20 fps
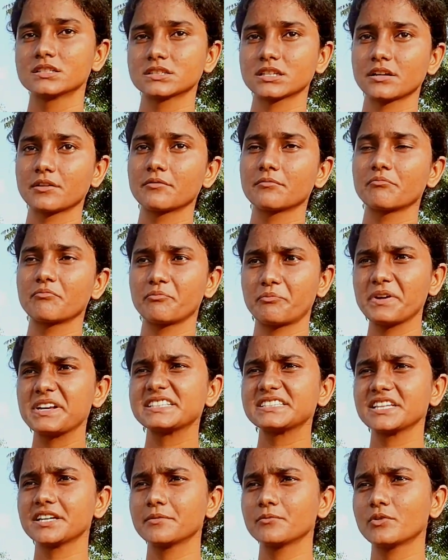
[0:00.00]
सर
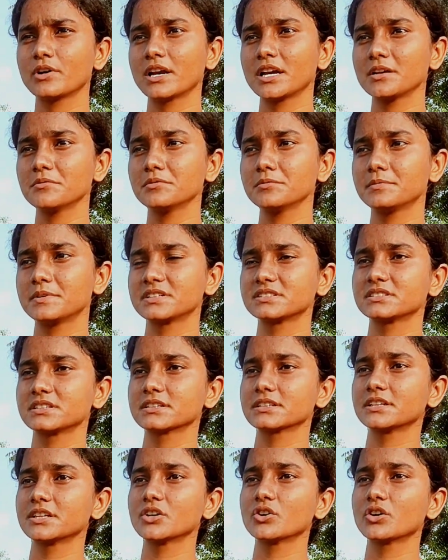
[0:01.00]
पीसीएम वाली भी भर
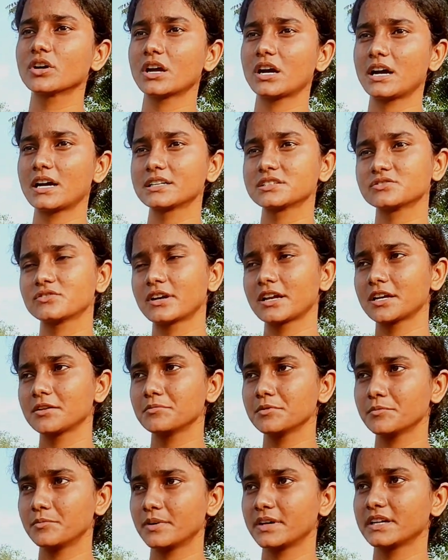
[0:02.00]
सकती है और आर्ट्स
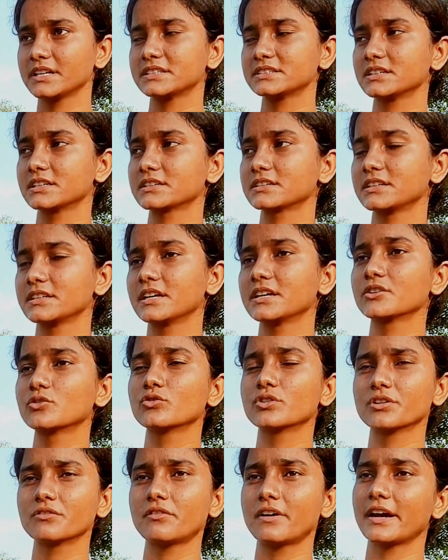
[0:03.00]
वाली भी भर ही सकती है
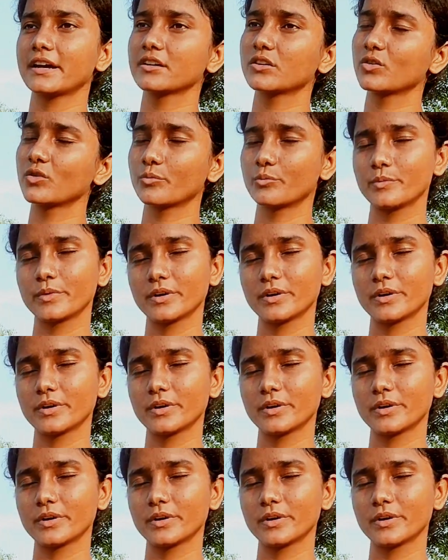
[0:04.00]
वाई ग्रुप में